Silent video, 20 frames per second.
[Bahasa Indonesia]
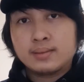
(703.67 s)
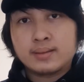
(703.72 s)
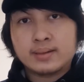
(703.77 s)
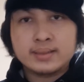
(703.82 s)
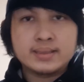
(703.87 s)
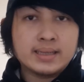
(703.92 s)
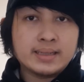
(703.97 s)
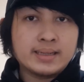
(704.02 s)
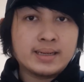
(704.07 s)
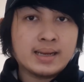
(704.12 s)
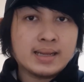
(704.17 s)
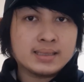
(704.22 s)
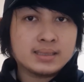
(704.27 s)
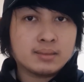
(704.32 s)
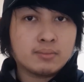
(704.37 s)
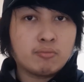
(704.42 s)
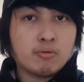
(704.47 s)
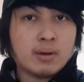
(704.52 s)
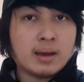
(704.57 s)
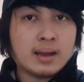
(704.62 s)
terjadilah
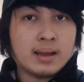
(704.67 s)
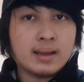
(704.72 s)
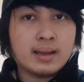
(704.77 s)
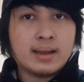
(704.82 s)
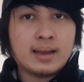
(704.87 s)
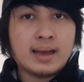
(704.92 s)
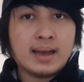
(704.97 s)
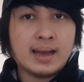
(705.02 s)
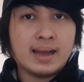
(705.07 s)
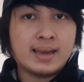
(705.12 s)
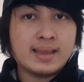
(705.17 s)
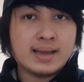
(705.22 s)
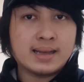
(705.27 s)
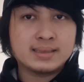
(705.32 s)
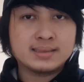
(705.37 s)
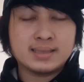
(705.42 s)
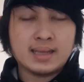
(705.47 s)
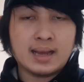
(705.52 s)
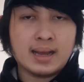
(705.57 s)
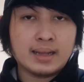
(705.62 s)
sebuah hal yang
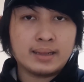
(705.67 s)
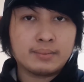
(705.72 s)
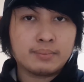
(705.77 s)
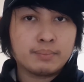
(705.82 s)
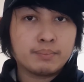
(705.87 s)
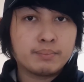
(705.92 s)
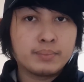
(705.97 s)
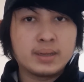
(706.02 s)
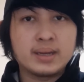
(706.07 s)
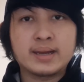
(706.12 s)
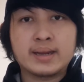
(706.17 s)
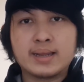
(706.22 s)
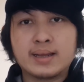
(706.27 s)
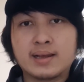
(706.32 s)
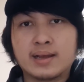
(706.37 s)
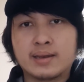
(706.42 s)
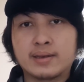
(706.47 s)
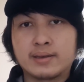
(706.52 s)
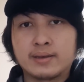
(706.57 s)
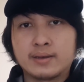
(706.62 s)
sangat mengerikan.